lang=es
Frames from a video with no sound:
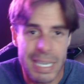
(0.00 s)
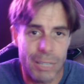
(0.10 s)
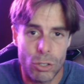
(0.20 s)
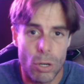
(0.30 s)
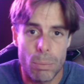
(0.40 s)

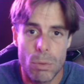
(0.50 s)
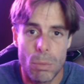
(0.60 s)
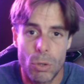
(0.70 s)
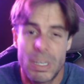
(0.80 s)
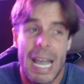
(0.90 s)
y a todo
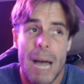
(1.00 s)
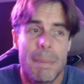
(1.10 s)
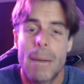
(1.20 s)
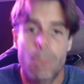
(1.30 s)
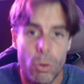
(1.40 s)
pulmón, deja a
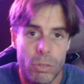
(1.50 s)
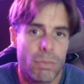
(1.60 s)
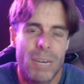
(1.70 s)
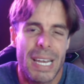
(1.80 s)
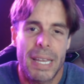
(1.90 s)
mi
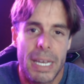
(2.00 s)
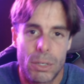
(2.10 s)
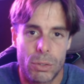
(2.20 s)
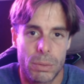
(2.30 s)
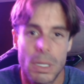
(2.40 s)
esposa fuera de
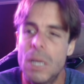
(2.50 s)
esto.